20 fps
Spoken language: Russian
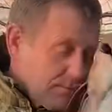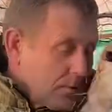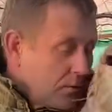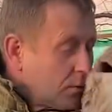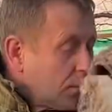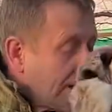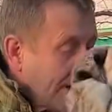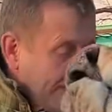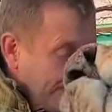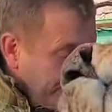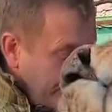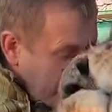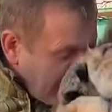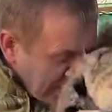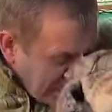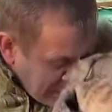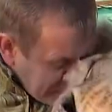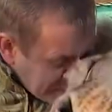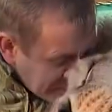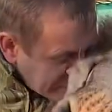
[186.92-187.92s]
Да,
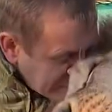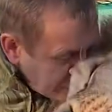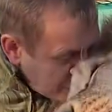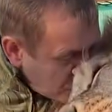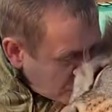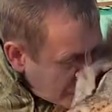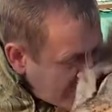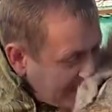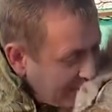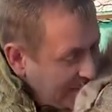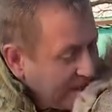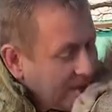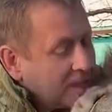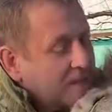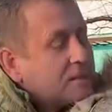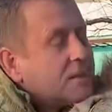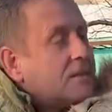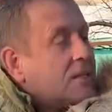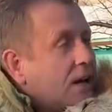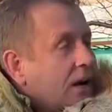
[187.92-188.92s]
нехорошие. И
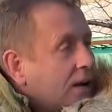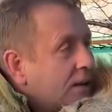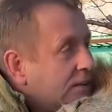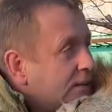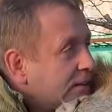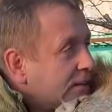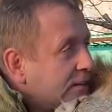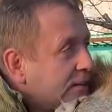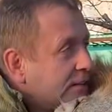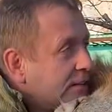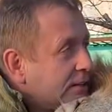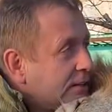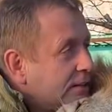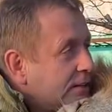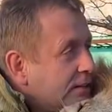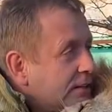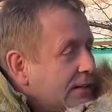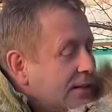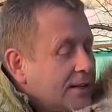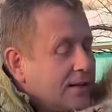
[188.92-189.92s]
то, да, да, да, да,
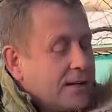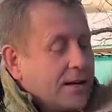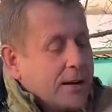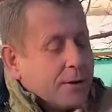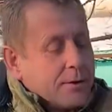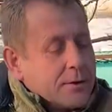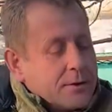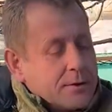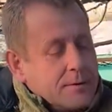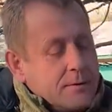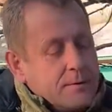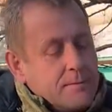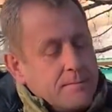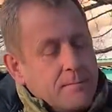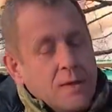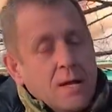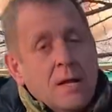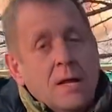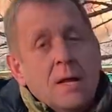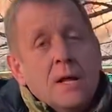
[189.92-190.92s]
да, да, хорош.
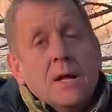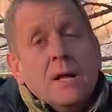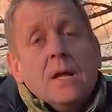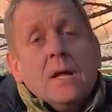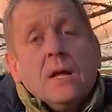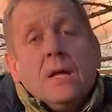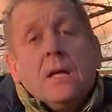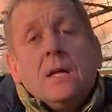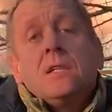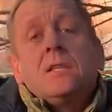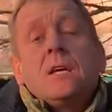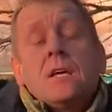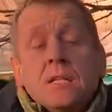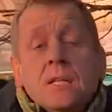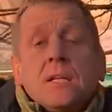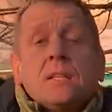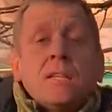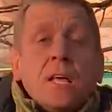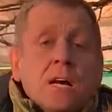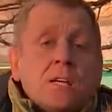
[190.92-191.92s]

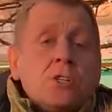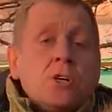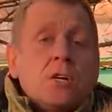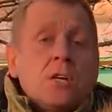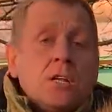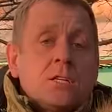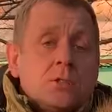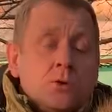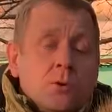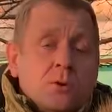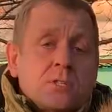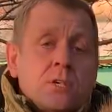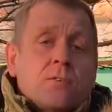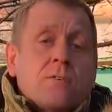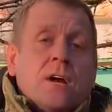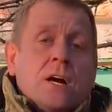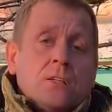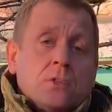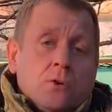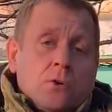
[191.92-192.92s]
Интернет наших ресурсов,
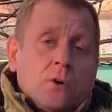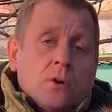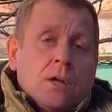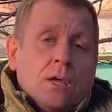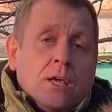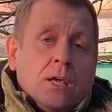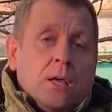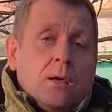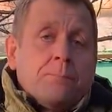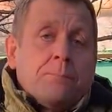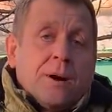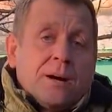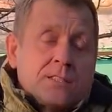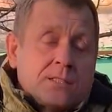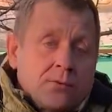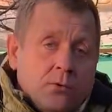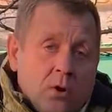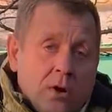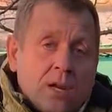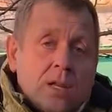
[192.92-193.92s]
которые
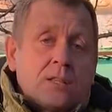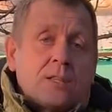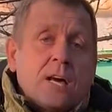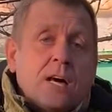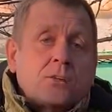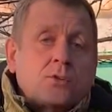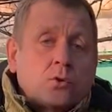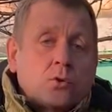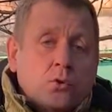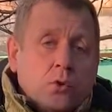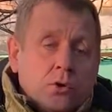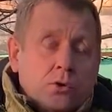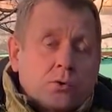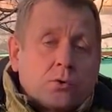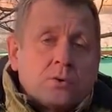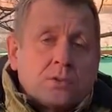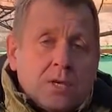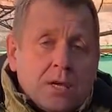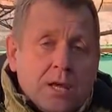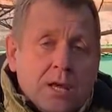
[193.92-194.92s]
позволят нашу
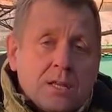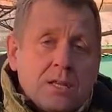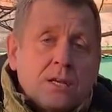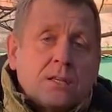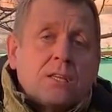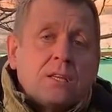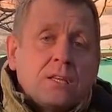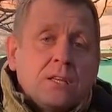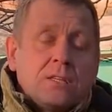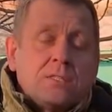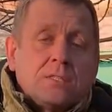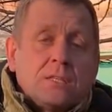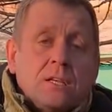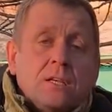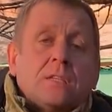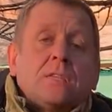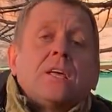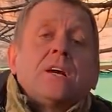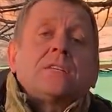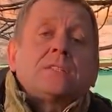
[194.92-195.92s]
точку зрения
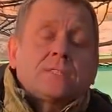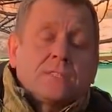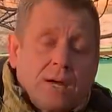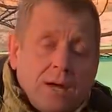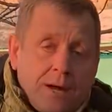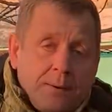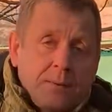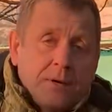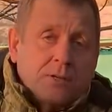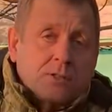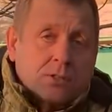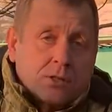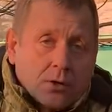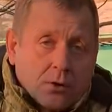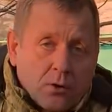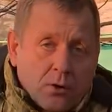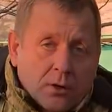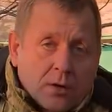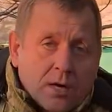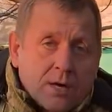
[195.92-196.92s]
донести до самой
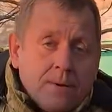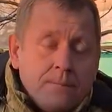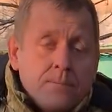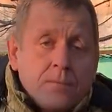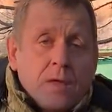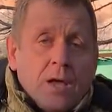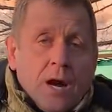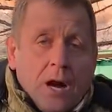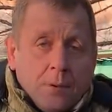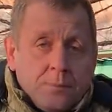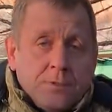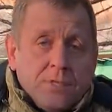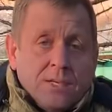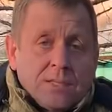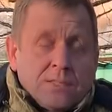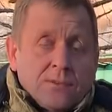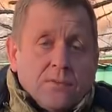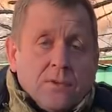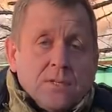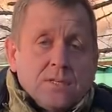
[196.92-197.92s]
широкой
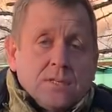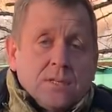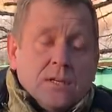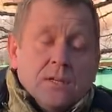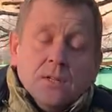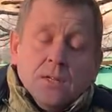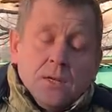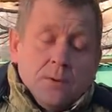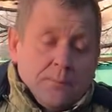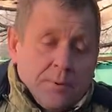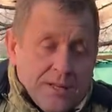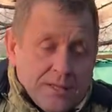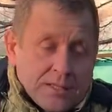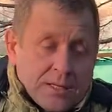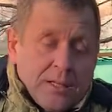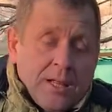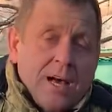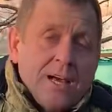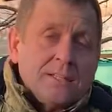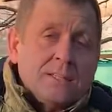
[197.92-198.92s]
общественности.
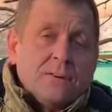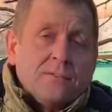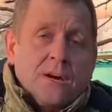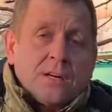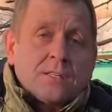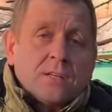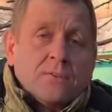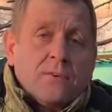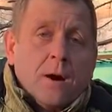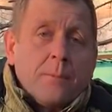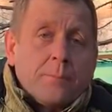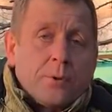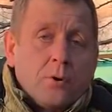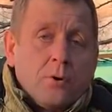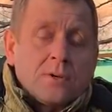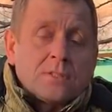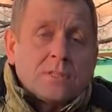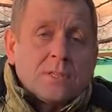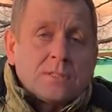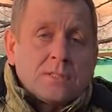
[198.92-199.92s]
Присылайте ваши
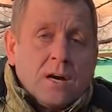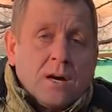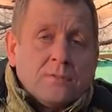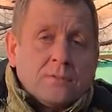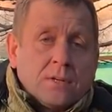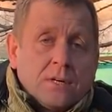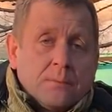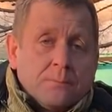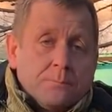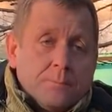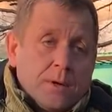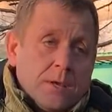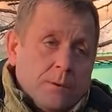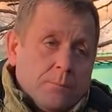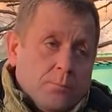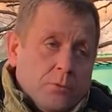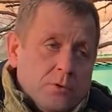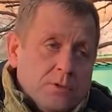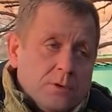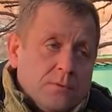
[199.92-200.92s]
вопросы, завтра мы
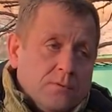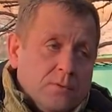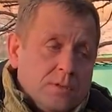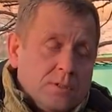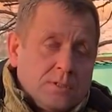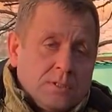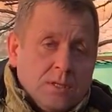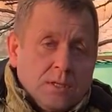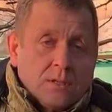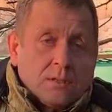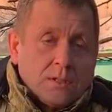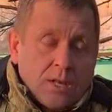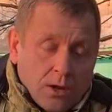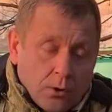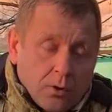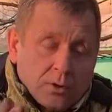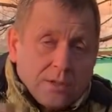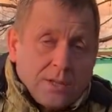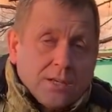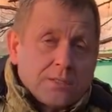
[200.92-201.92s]
будем вести,
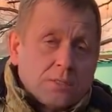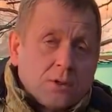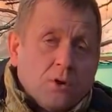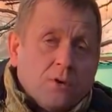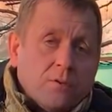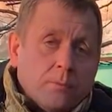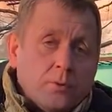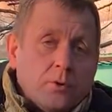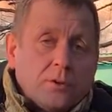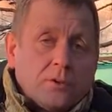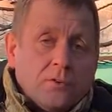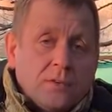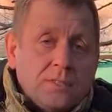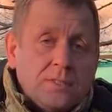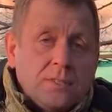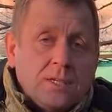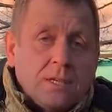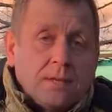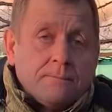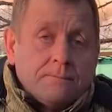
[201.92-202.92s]
народное слово будет
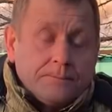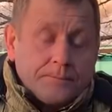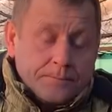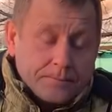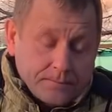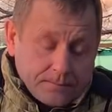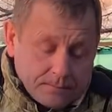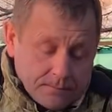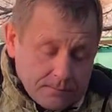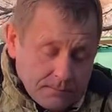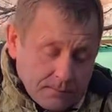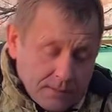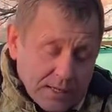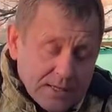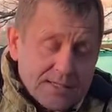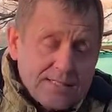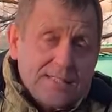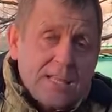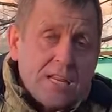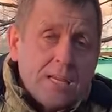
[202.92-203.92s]
вести
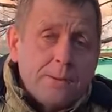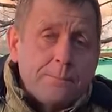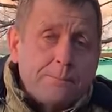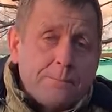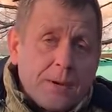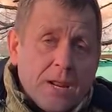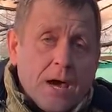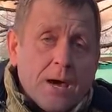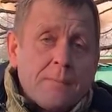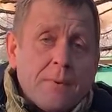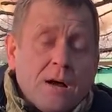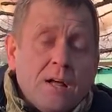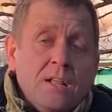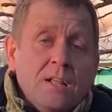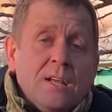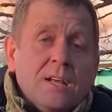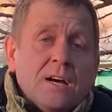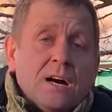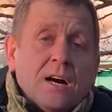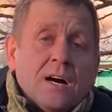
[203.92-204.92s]
стрим прямо
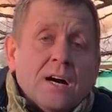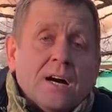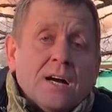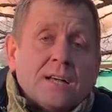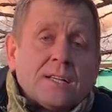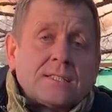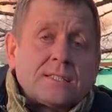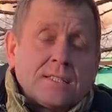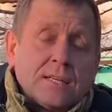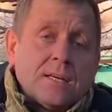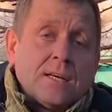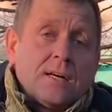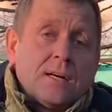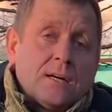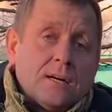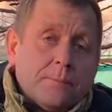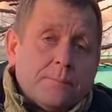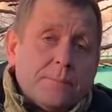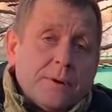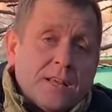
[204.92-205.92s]
а, э,
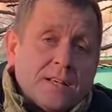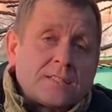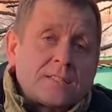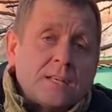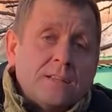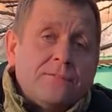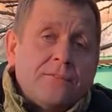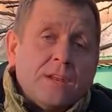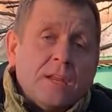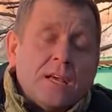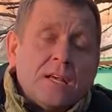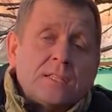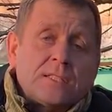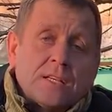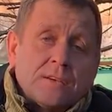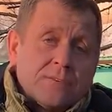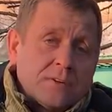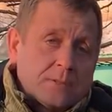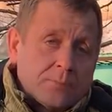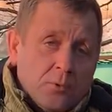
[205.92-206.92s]
с
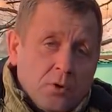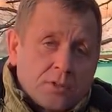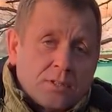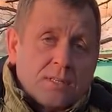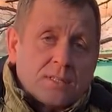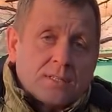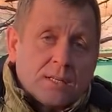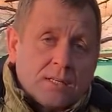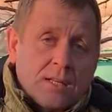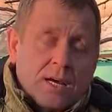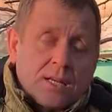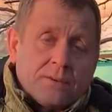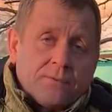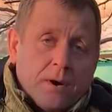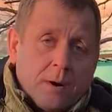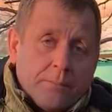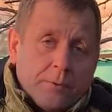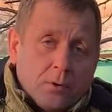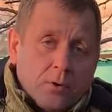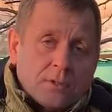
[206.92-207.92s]
пресс-конференции, вы сможете задать
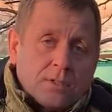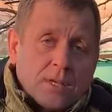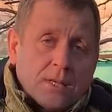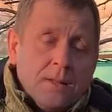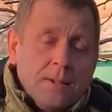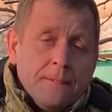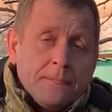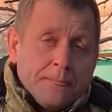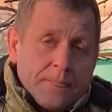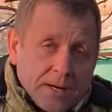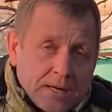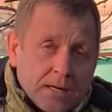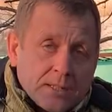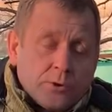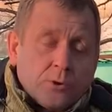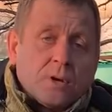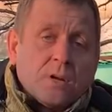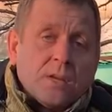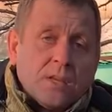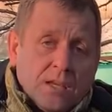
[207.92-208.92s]
вопросы, на
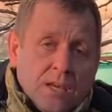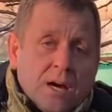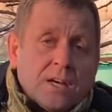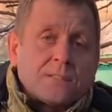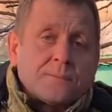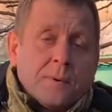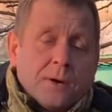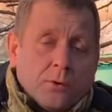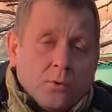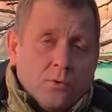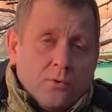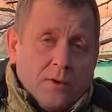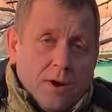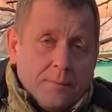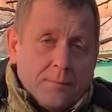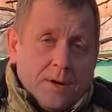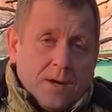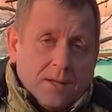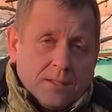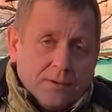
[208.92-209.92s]
которые я смогу
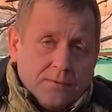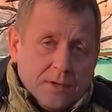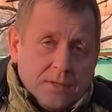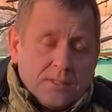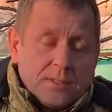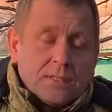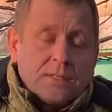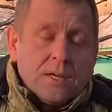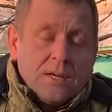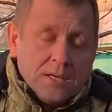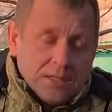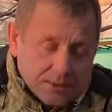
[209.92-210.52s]
вам ответить.